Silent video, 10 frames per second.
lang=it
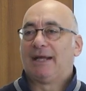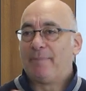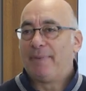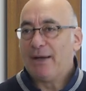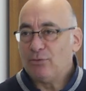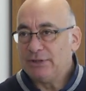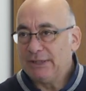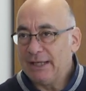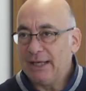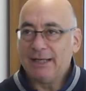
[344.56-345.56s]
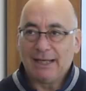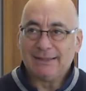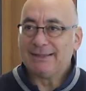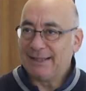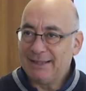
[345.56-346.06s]
terapeutiche in
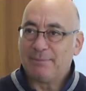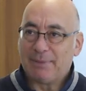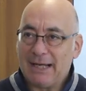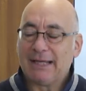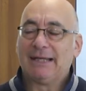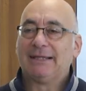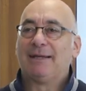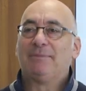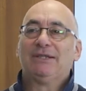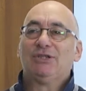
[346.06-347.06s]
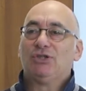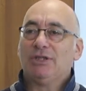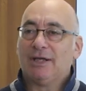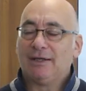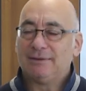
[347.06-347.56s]
altre branche della
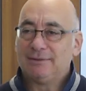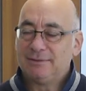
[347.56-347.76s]
medicina?